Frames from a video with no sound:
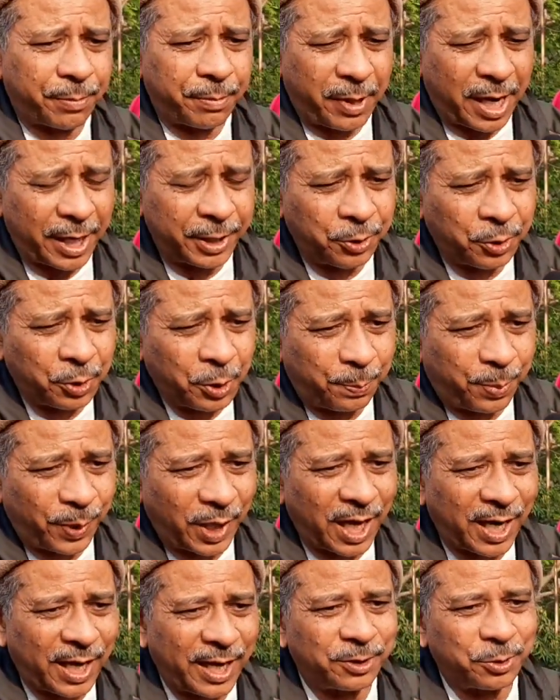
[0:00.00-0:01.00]
भाइयों को
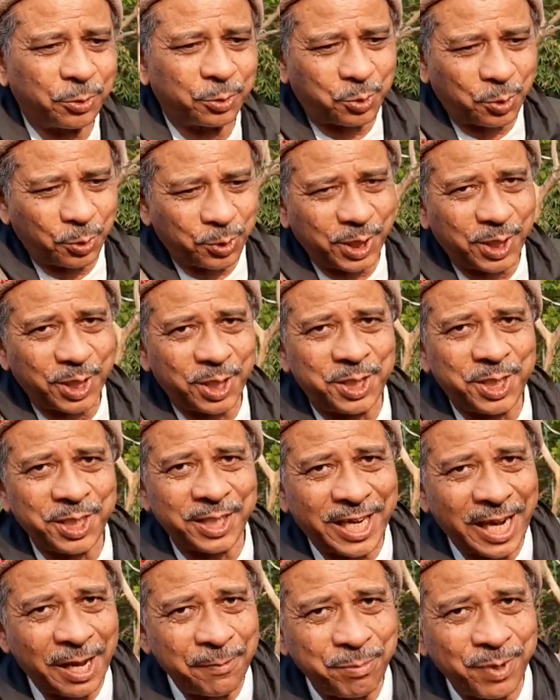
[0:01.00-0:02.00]
पढ़ा रहे थे उसको
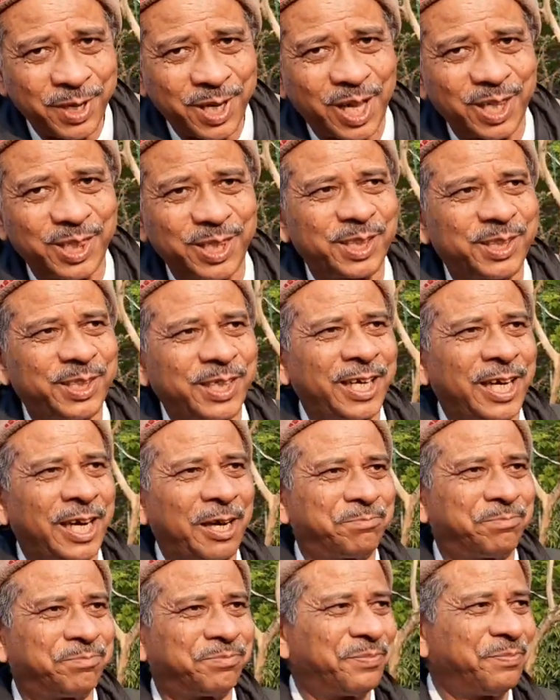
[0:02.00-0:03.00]
डिटेंशन कैंप में डाल देते हैं
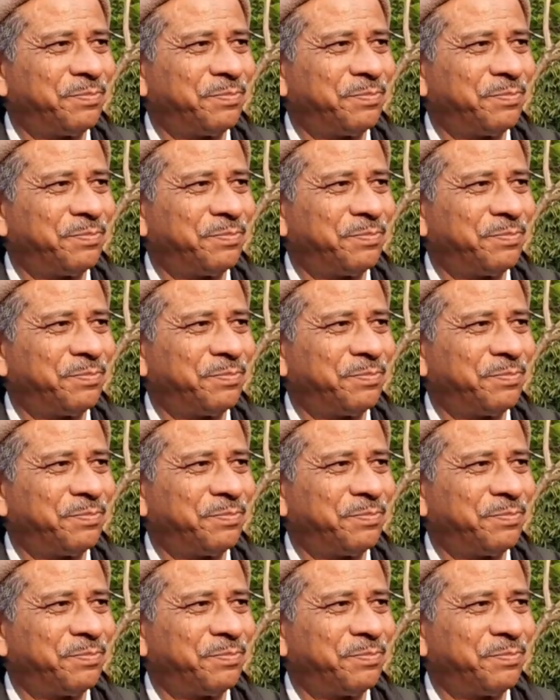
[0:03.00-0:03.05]
आप